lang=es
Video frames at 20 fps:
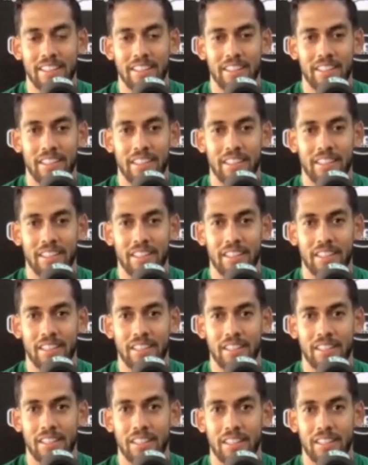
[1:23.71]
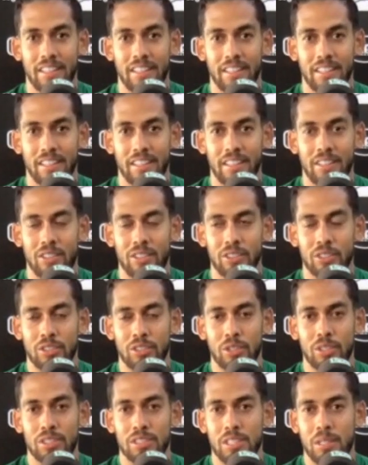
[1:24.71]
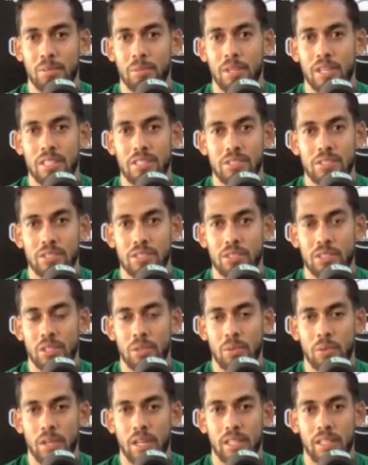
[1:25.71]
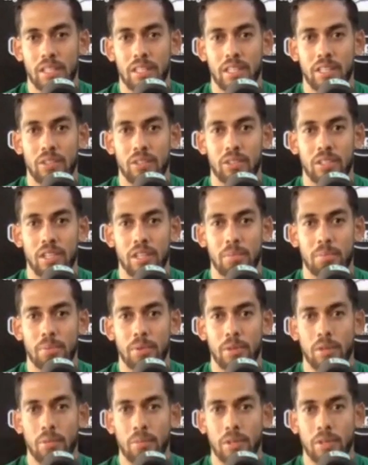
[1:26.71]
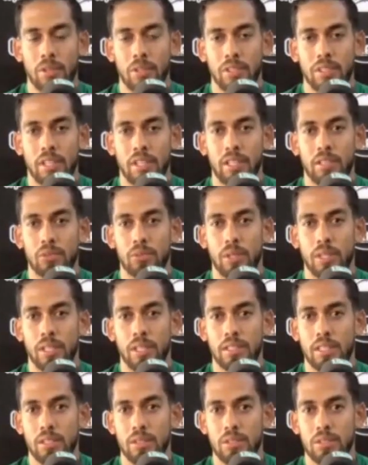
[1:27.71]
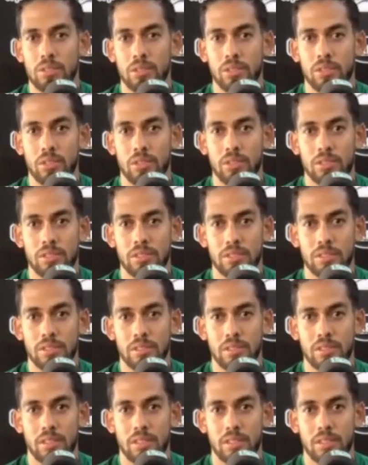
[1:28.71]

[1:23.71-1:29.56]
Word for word: y, nosotros estamos ansiosos de jugar, de que nos dejen por lo menos interactuar entre nosotros.